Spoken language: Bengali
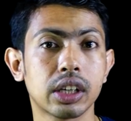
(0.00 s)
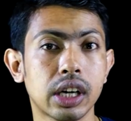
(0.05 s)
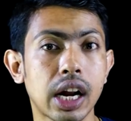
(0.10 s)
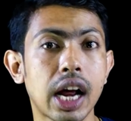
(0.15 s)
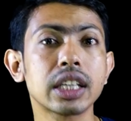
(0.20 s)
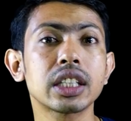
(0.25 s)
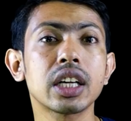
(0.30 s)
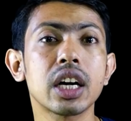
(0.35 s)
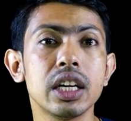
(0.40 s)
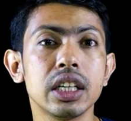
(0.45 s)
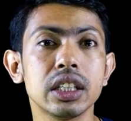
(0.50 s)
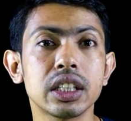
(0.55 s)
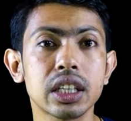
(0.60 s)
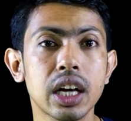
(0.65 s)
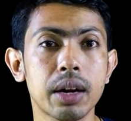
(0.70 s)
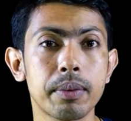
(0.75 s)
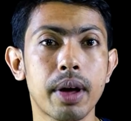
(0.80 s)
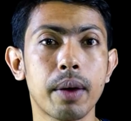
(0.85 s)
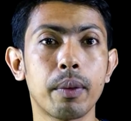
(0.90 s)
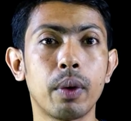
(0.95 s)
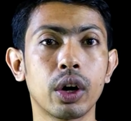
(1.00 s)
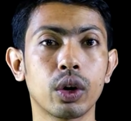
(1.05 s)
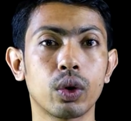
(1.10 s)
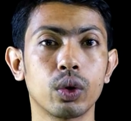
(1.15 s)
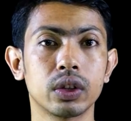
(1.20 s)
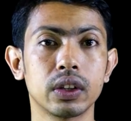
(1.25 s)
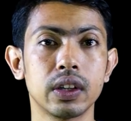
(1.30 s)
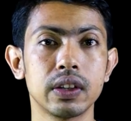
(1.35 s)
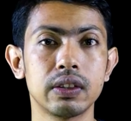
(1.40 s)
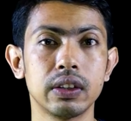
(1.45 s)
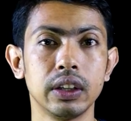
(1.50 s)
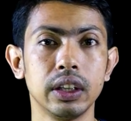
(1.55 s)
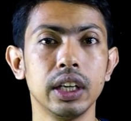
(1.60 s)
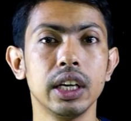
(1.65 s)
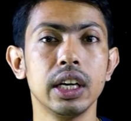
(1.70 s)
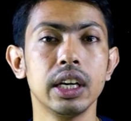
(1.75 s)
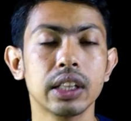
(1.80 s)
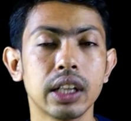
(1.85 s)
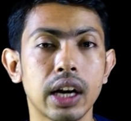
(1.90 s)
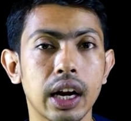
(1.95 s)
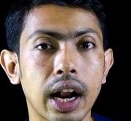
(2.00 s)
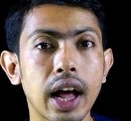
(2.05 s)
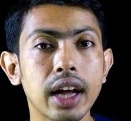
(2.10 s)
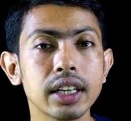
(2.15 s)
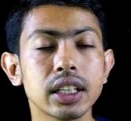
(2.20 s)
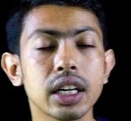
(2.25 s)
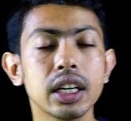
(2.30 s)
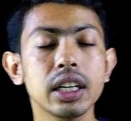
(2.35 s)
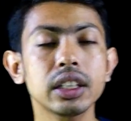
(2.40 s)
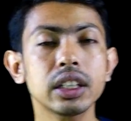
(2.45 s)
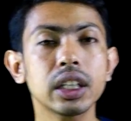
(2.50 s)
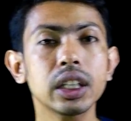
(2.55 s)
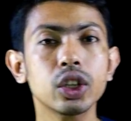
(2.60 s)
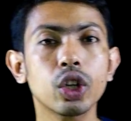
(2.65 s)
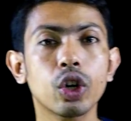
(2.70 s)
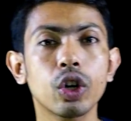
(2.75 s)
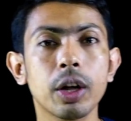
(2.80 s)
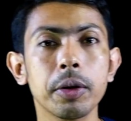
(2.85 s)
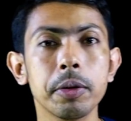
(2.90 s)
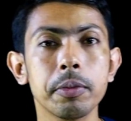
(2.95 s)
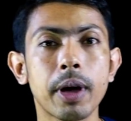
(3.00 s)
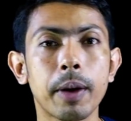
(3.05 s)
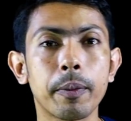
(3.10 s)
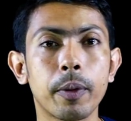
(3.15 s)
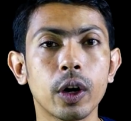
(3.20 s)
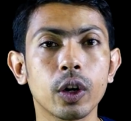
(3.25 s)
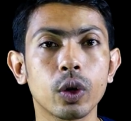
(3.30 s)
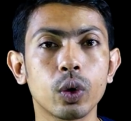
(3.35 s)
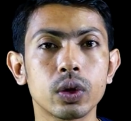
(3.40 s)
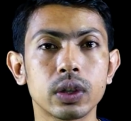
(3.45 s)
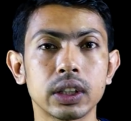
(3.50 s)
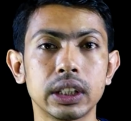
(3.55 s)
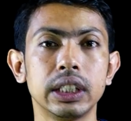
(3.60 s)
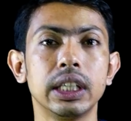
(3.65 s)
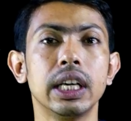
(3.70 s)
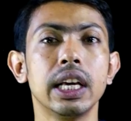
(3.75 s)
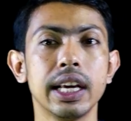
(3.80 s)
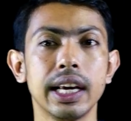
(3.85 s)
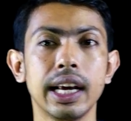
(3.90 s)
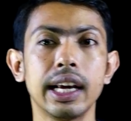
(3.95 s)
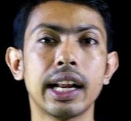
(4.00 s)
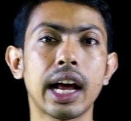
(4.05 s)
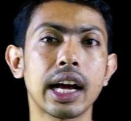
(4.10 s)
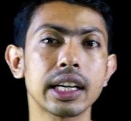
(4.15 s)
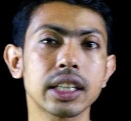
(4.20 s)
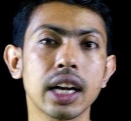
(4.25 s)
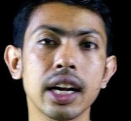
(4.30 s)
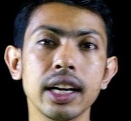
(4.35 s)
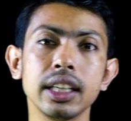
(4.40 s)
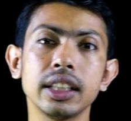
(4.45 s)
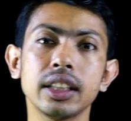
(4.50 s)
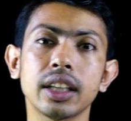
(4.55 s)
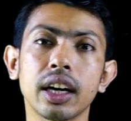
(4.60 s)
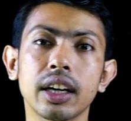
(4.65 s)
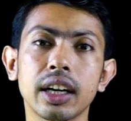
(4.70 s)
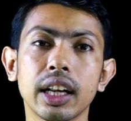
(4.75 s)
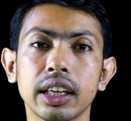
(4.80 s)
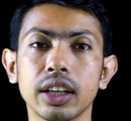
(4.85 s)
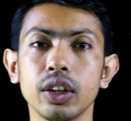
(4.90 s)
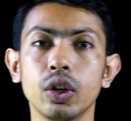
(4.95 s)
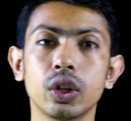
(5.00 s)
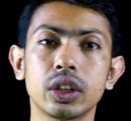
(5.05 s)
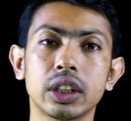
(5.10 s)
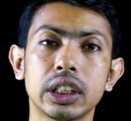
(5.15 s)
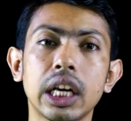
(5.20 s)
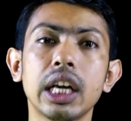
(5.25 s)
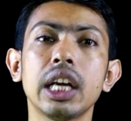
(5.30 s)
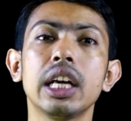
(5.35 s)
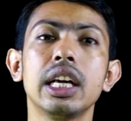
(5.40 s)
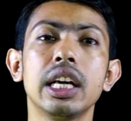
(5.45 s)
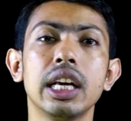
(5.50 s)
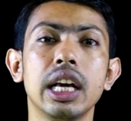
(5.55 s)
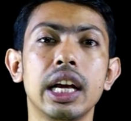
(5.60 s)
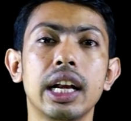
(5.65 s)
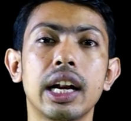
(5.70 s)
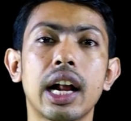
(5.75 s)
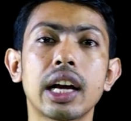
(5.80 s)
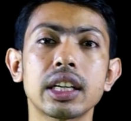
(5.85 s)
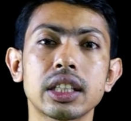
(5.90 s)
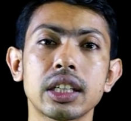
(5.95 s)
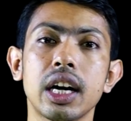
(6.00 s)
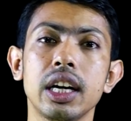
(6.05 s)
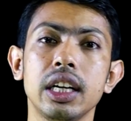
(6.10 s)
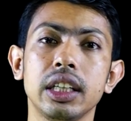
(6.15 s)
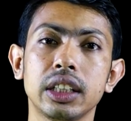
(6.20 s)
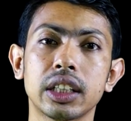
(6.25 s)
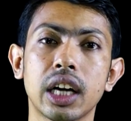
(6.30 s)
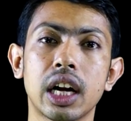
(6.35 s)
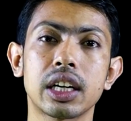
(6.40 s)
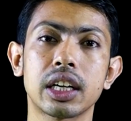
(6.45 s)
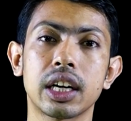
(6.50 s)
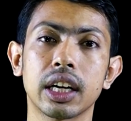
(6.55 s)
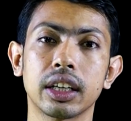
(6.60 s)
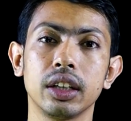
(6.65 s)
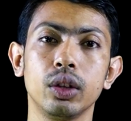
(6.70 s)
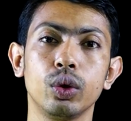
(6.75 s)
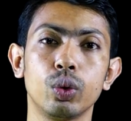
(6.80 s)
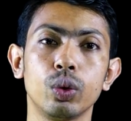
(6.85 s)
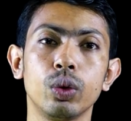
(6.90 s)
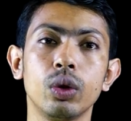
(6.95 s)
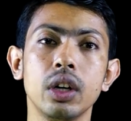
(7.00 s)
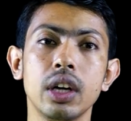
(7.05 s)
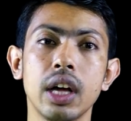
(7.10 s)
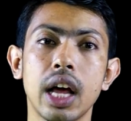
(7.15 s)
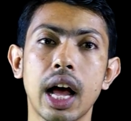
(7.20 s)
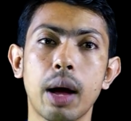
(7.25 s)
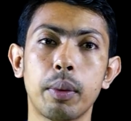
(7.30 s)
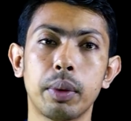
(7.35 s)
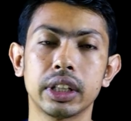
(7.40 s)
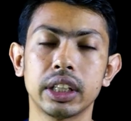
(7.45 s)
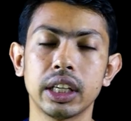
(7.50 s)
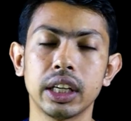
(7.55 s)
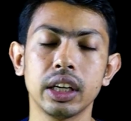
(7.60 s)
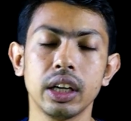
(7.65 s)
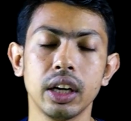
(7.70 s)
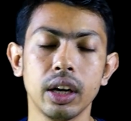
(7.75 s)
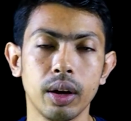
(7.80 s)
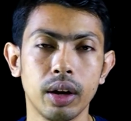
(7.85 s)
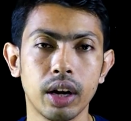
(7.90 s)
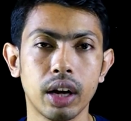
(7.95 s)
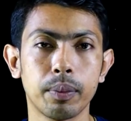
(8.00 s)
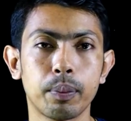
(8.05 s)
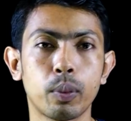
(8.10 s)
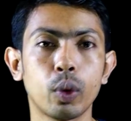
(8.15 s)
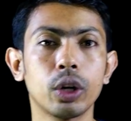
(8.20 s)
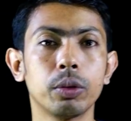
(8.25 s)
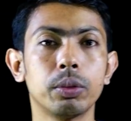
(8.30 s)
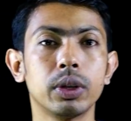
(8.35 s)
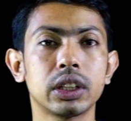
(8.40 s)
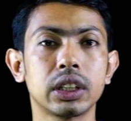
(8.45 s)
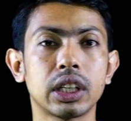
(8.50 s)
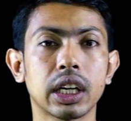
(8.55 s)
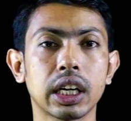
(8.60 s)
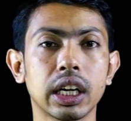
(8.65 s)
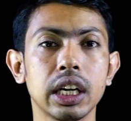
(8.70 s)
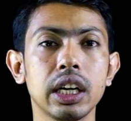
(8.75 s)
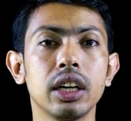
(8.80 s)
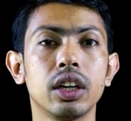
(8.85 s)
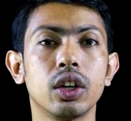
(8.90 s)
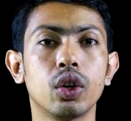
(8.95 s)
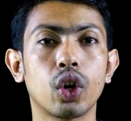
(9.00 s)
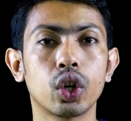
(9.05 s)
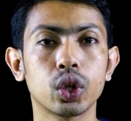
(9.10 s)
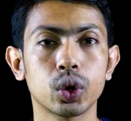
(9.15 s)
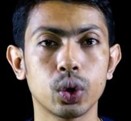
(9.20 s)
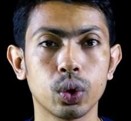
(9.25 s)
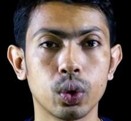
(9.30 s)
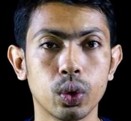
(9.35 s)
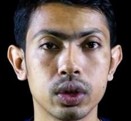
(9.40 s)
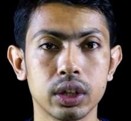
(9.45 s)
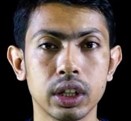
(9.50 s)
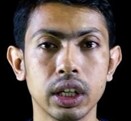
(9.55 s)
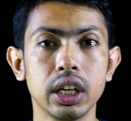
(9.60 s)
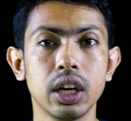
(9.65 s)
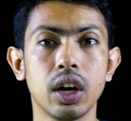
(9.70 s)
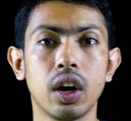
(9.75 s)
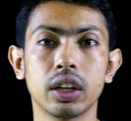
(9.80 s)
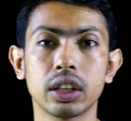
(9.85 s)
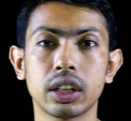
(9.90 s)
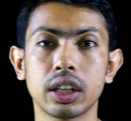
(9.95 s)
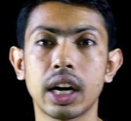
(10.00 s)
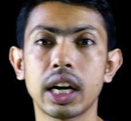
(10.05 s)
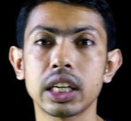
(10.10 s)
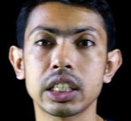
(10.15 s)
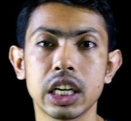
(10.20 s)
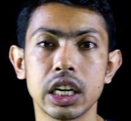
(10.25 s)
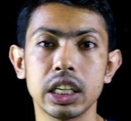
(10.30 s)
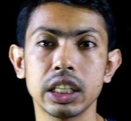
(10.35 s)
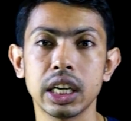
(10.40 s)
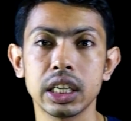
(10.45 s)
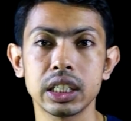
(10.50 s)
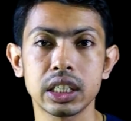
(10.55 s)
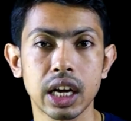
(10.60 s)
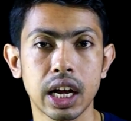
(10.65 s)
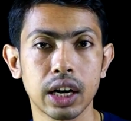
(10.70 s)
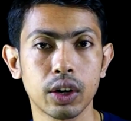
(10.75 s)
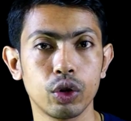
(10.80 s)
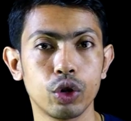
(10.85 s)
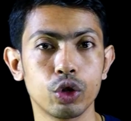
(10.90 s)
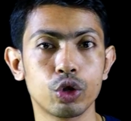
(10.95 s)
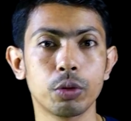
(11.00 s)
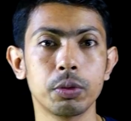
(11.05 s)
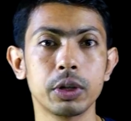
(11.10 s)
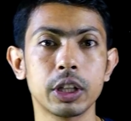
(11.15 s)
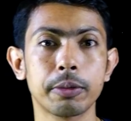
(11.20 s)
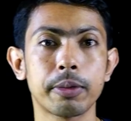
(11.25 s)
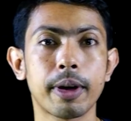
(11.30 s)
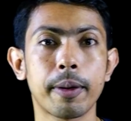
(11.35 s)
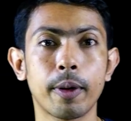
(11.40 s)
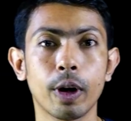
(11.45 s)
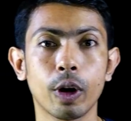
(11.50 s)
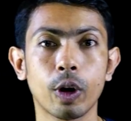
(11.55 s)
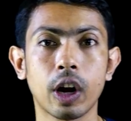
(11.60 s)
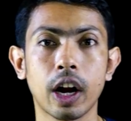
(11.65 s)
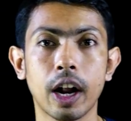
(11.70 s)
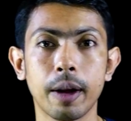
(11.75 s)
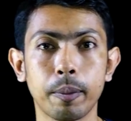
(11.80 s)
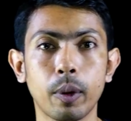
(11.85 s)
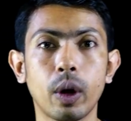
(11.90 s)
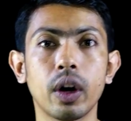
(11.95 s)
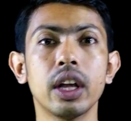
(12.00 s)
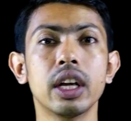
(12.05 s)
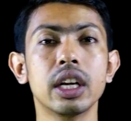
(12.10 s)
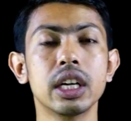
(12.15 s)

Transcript: রাসায়নিক সার ব্যবহার করতেছি তাহলে রাসায়নিক সার যখন আমি ব্যবহার করছি এই রাসায়নিক সারটা কি হচ্ছে এই রাসায়নিক সারটা কিন্তু আমাদের পরিবেশটাকে নষ্ট করছে অর্থাৎ রাসায়নিক এই সারগুলো জমিতে ব্যবহার করার পর